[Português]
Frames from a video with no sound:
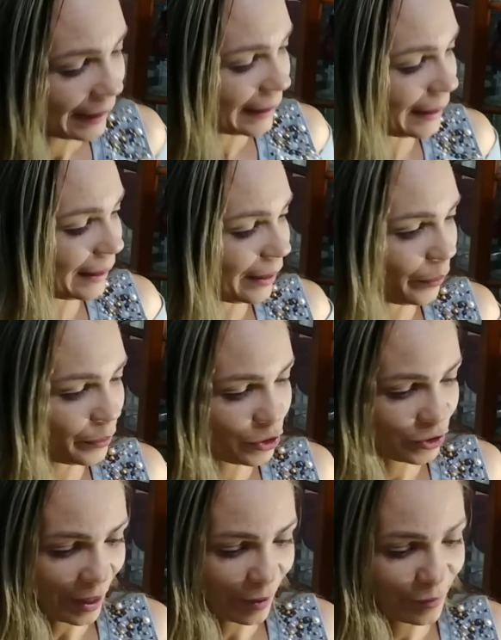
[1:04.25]
que eu
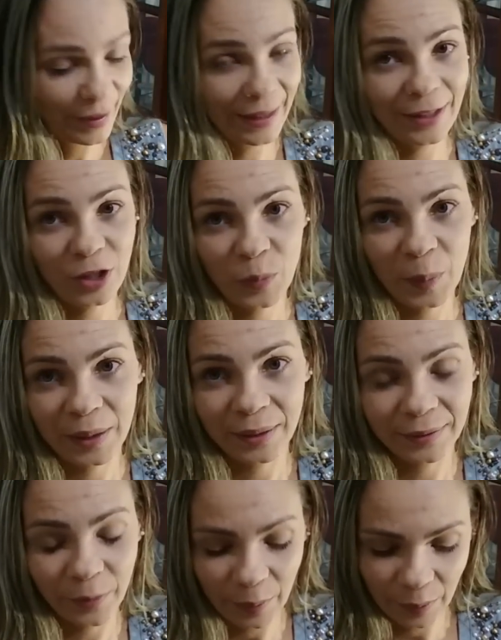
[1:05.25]
estava
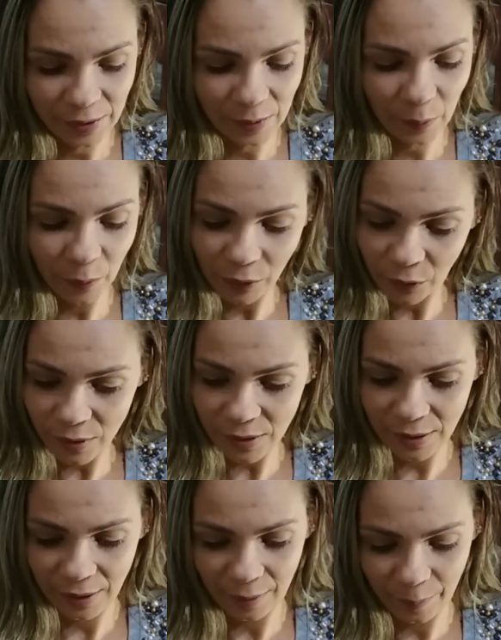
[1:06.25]
esperando. É uma coisa muito
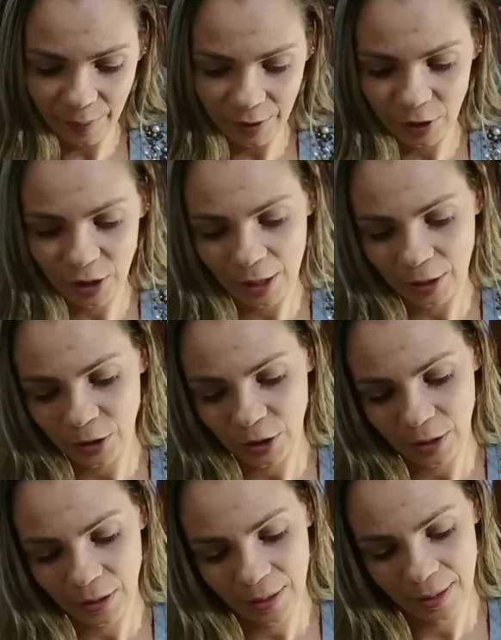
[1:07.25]
simples,
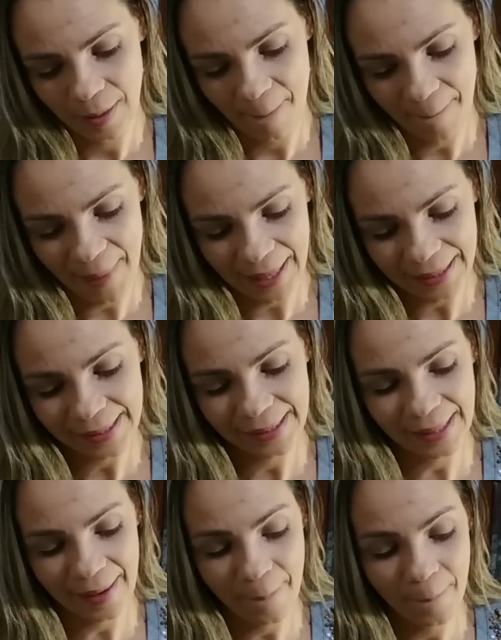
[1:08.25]
gente, mas
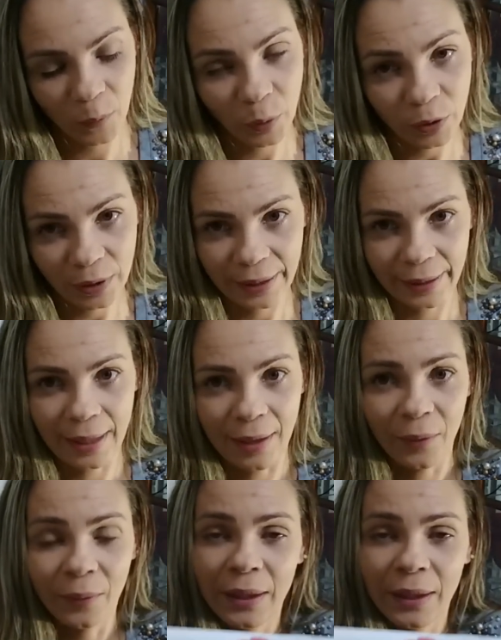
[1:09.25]
é muito legal.